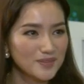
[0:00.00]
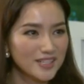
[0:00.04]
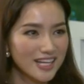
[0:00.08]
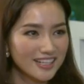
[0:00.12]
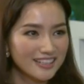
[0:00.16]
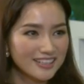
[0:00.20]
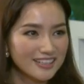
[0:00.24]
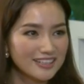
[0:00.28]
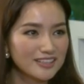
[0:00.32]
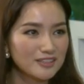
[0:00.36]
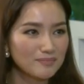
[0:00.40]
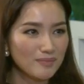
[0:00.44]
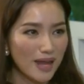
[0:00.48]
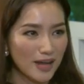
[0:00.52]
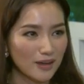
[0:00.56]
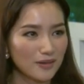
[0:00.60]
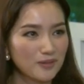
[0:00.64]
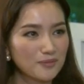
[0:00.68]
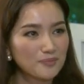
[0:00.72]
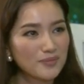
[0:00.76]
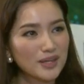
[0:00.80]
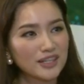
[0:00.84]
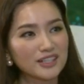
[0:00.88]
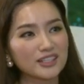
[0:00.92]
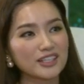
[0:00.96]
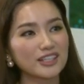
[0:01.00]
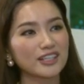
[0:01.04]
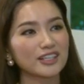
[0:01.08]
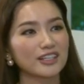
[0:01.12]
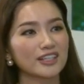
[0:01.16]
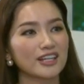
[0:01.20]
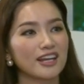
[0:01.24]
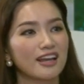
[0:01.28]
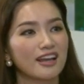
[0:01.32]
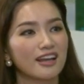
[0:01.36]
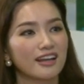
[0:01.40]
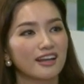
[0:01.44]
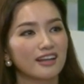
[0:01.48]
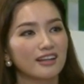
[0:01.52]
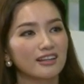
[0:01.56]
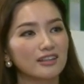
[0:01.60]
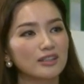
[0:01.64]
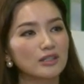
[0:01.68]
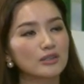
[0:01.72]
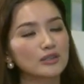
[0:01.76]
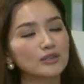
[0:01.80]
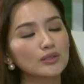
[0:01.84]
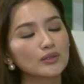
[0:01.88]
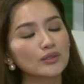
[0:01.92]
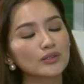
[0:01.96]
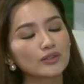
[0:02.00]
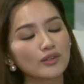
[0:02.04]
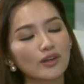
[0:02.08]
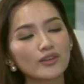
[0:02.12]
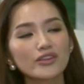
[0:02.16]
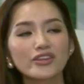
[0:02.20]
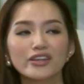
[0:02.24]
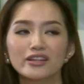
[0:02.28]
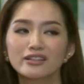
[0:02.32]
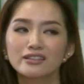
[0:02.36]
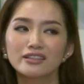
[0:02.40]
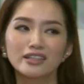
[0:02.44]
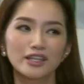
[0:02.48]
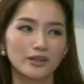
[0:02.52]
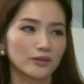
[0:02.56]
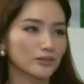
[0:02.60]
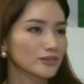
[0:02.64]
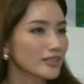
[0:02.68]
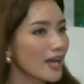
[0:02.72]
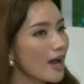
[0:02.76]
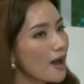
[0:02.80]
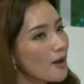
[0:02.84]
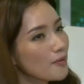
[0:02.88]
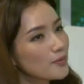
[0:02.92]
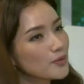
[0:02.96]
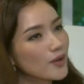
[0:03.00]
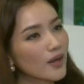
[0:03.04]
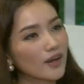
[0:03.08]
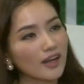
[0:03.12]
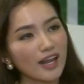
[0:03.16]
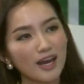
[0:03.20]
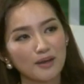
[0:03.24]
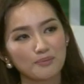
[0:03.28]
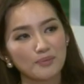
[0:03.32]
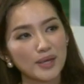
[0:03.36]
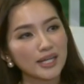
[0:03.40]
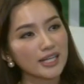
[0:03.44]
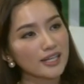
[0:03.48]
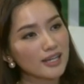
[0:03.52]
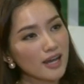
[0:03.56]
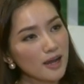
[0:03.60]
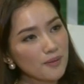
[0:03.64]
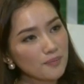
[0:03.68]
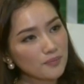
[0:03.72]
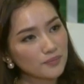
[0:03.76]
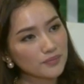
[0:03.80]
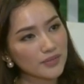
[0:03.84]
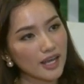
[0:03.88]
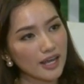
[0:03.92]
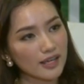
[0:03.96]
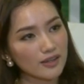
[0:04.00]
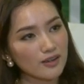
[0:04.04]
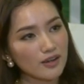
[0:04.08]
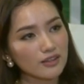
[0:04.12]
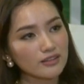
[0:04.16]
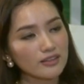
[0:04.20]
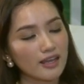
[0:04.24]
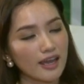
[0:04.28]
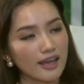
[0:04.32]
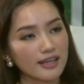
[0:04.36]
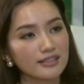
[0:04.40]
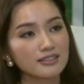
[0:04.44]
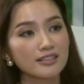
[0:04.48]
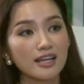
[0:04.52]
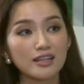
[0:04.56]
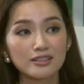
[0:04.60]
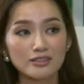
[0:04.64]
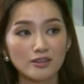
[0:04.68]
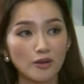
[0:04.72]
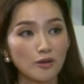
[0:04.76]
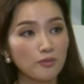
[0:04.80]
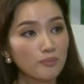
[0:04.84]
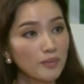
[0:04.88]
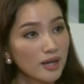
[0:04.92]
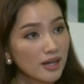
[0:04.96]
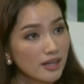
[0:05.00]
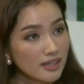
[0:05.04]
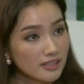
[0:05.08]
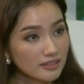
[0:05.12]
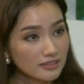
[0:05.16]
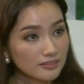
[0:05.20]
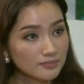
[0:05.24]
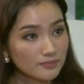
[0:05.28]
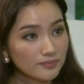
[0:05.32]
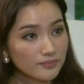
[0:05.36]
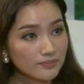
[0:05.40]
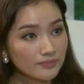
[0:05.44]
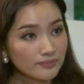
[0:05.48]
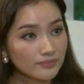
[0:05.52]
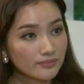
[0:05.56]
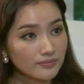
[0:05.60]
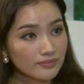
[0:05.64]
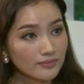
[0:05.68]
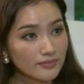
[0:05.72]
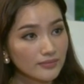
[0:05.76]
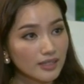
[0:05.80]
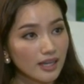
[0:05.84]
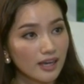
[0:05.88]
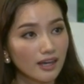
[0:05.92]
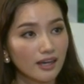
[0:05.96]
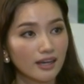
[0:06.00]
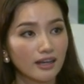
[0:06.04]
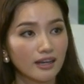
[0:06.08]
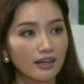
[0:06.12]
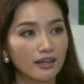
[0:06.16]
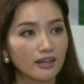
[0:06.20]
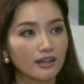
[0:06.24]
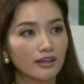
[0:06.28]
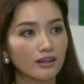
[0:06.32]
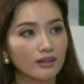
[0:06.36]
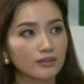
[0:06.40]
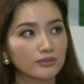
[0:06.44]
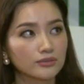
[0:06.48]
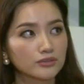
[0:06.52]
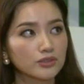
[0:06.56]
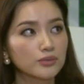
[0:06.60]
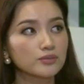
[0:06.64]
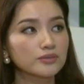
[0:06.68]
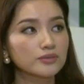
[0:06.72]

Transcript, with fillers: trên gương mặt của mình thì luôn luôn có những kiểu tóc hoặc là make up để có thể che giấu bớt à, Trúc